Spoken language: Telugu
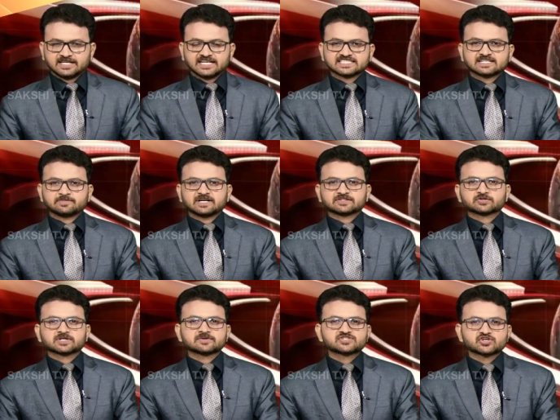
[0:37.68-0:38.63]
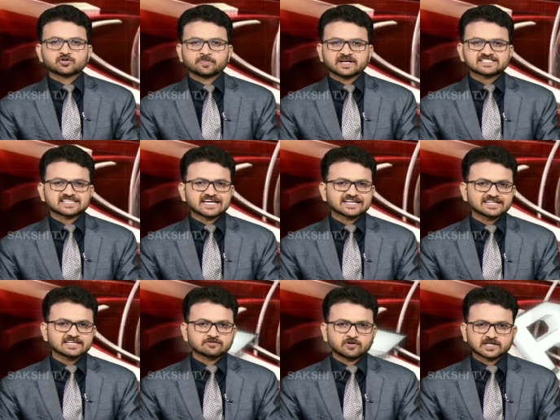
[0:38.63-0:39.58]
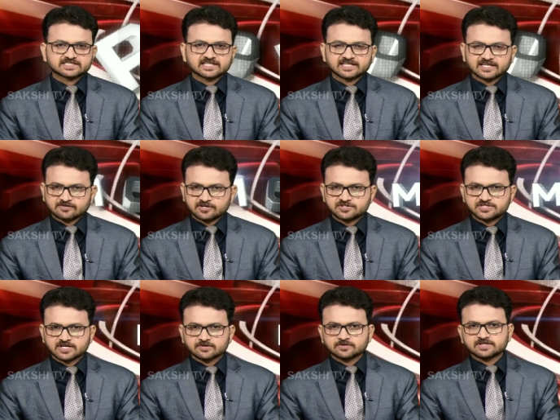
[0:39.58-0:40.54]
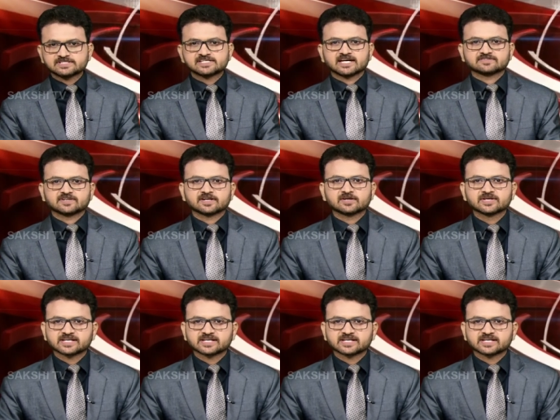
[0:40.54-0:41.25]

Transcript: హైదరాబాద్ దుర్గం చెరువుపై సైక్లింగ్ వాక్థాన్ నిర్వహించారు ఈసీ ఆధ్వర్యంలో ఈ